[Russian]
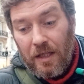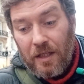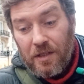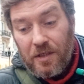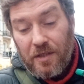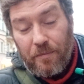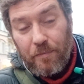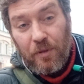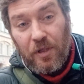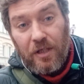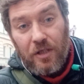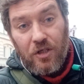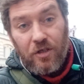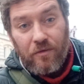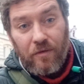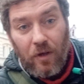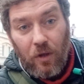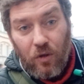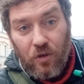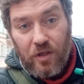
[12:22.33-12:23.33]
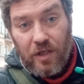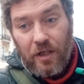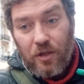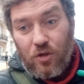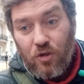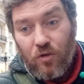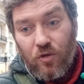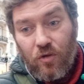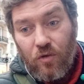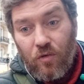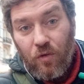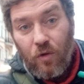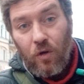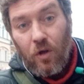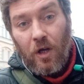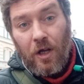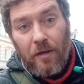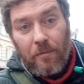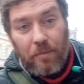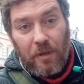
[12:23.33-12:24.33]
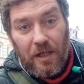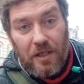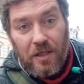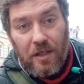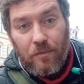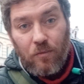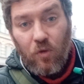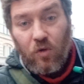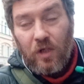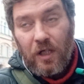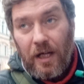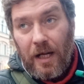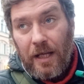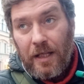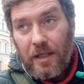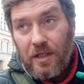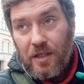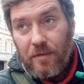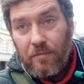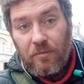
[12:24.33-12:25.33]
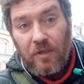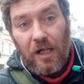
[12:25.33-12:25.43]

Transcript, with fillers: сопереживаю, сочувствую простым украинцам,